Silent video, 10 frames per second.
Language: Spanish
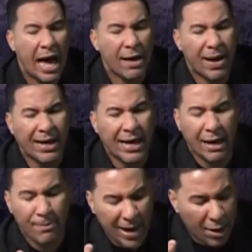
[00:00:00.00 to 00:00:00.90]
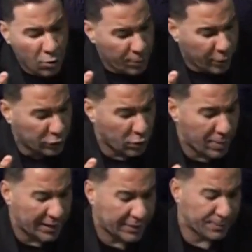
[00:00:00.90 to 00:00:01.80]
Hay bancas que pagan un poquito
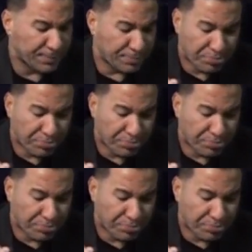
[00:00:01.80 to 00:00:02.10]
más.